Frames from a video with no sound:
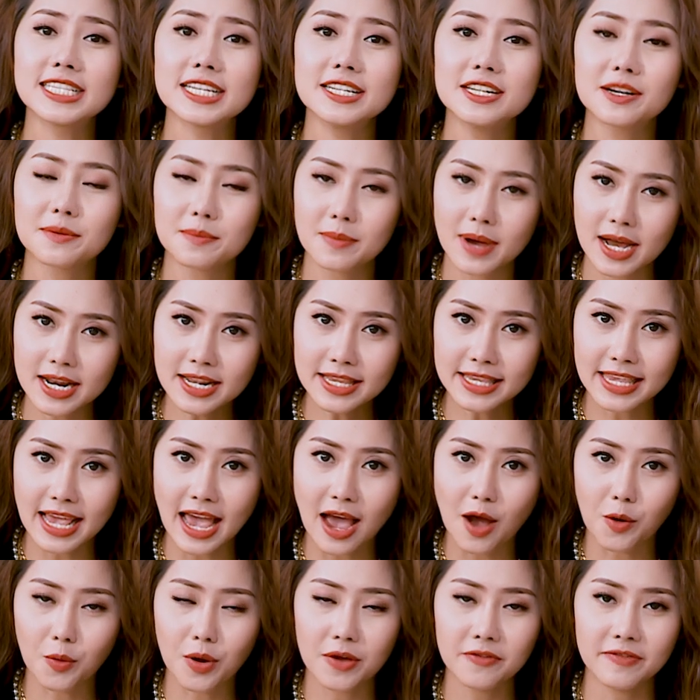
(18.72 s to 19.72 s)
xin được mến
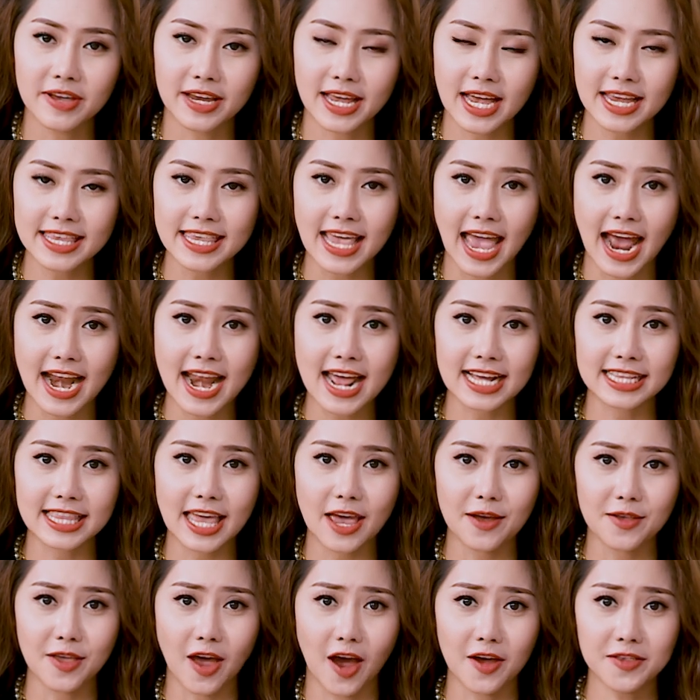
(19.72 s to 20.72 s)
chào quý vị khán giả đang
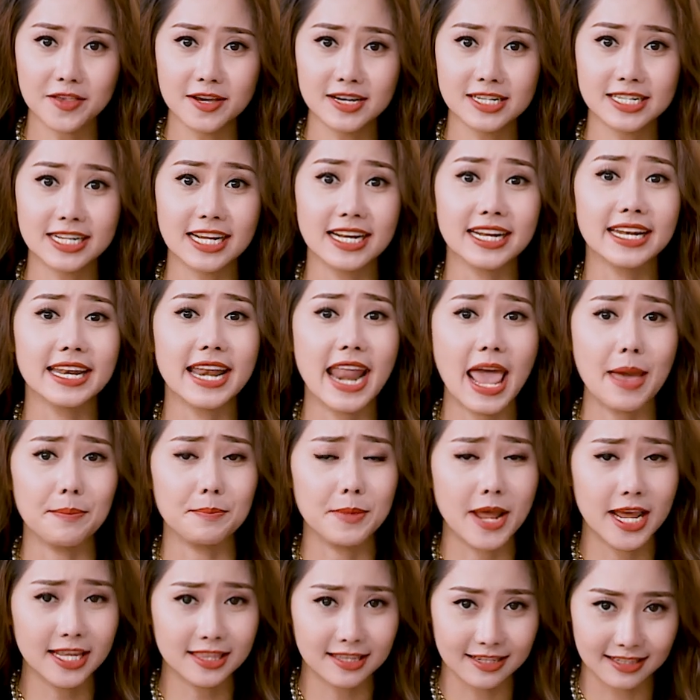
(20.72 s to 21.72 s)
theo dõi chương trình Đẹp
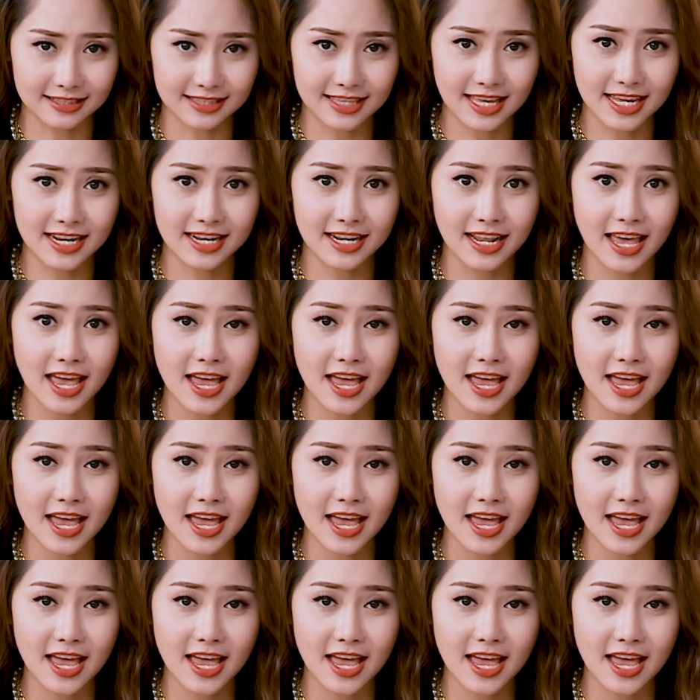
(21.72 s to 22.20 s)
Để Tự Tin